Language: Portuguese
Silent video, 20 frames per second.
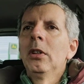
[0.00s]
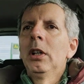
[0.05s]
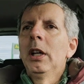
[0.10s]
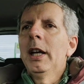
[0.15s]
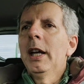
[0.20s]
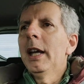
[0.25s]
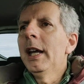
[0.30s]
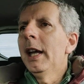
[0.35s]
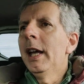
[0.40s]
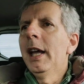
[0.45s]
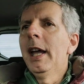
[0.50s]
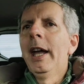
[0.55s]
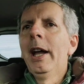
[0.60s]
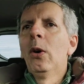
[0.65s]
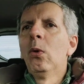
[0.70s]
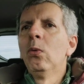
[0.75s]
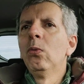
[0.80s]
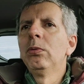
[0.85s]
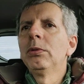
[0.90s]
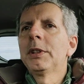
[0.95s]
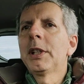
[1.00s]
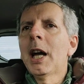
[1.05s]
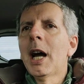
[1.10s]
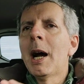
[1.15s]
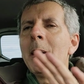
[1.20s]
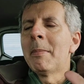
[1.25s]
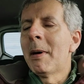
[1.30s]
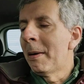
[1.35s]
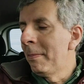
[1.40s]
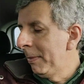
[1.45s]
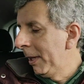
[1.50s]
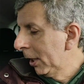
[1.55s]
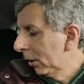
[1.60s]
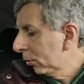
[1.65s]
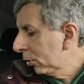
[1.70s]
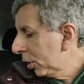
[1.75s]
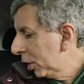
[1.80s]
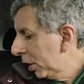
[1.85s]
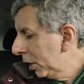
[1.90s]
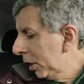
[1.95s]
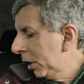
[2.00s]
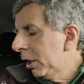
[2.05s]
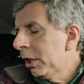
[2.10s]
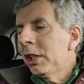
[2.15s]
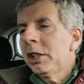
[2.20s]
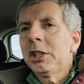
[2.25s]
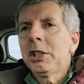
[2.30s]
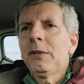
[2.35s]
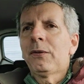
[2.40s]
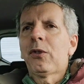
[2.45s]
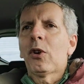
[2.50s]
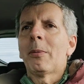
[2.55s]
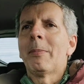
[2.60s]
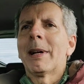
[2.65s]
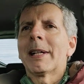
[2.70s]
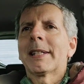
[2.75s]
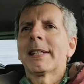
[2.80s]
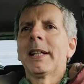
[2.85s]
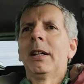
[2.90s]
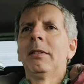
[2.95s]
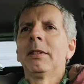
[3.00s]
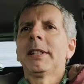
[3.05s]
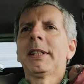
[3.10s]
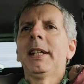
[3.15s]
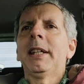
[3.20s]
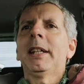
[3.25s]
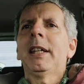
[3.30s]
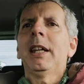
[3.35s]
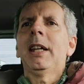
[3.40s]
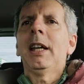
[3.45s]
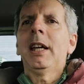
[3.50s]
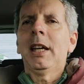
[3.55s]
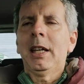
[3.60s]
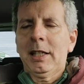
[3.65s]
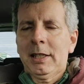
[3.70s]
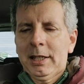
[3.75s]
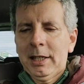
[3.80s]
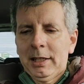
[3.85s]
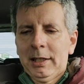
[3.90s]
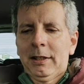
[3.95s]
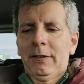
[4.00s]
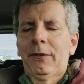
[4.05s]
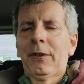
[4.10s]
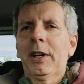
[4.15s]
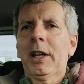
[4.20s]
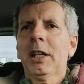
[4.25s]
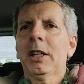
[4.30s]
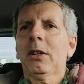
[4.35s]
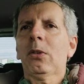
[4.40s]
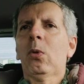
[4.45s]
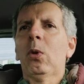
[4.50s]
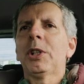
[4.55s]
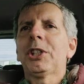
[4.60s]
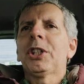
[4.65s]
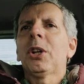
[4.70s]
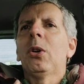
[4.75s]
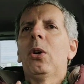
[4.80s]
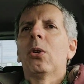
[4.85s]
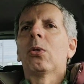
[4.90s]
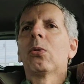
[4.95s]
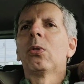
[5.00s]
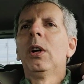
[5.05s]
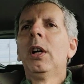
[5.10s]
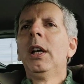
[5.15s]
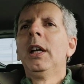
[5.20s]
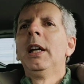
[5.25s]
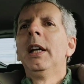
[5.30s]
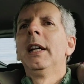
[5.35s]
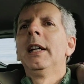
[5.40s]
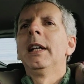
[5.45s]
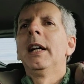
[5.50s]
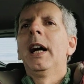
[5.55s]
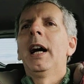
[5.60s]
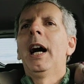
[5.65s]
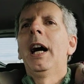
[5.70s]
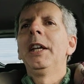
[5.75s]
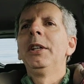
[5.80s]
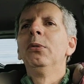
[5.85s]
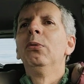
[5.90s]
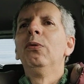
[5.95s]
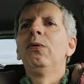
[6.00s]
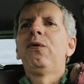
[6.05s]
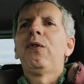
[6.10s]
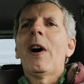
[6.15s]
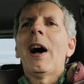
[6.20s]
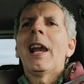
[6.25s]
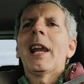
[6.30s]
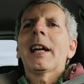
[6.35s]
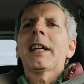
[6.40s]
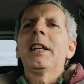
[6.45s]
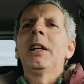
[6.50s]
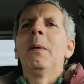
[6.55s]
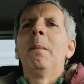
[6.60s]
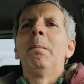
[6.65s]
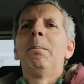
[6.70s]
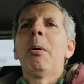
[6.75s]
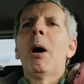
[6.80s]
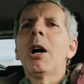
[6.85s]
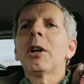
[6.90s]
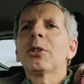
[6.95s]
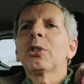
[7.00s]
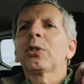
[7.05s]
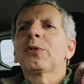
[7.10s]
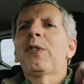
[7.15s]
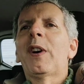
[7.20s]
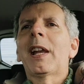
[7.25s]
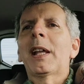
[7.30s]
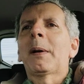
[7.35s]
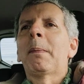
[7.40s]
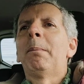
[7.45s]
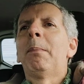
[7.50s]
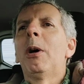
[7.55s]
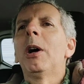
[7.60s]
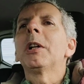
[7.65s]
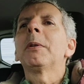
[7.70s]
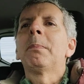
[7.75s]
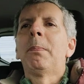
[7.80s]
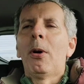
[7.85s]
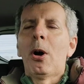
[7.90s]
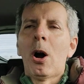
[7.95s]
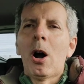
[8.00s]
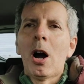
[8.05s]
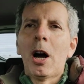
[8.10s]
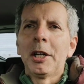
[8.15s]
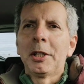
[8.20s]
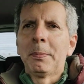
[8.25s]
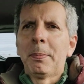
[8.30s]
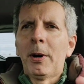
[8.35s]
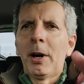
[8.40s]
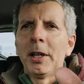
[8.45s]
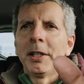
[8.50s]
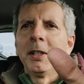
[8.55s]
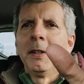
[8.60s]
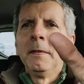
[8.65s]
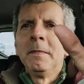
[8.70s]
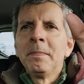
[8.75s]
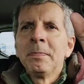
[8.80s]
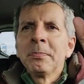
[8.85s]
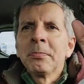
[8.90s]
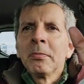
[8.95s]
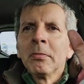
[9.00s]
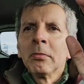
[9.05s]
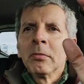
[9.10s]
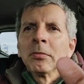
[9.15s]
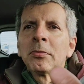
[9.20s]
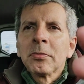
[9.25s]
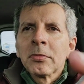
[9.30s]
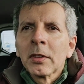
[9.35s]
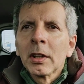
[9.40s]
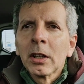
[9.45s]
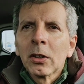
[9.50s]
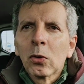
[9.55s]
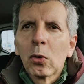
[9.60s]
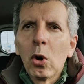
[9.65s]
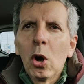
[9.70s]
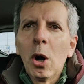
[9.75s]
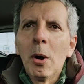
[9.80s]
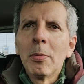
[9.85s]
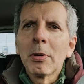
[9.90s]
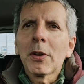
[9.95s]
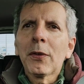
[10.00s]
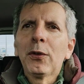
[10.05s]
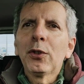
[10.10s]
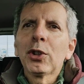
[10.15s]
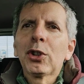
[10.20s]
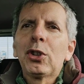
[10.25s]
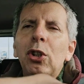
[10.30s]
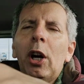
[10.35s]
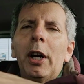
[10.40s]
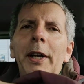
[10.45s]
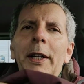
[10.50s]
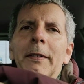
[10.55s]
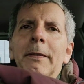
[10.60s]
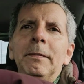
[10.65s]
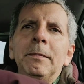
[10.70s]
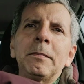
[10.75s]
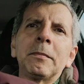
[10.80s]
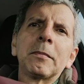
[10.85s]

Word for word: é, é, é um derramamento de, de, de informação assim que, que, que fica coisa de louco. Aí um fala que não pode, outro fala que pode, pode, pode. Como que funciona?